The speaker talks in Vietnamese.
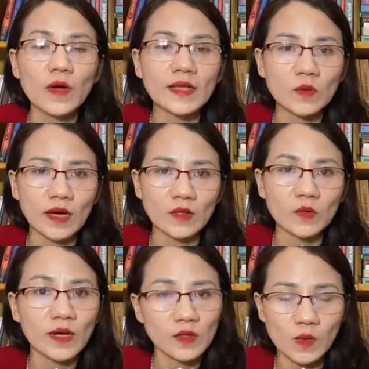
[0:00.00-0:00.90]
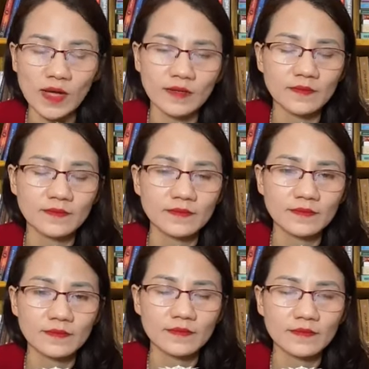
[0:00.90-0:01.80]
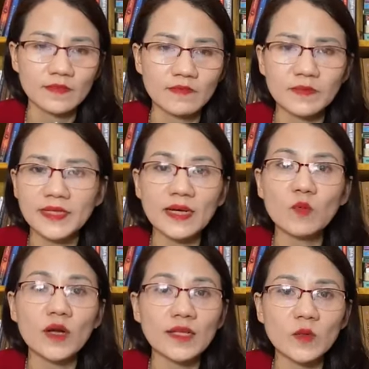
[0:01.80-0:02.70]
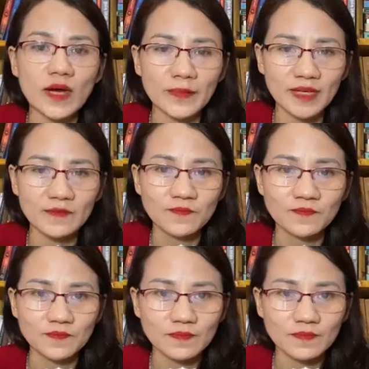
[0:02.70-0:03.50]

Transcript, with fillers: tôi an toàn tôi an toàn bởi vì mình đang muốn an toàn mà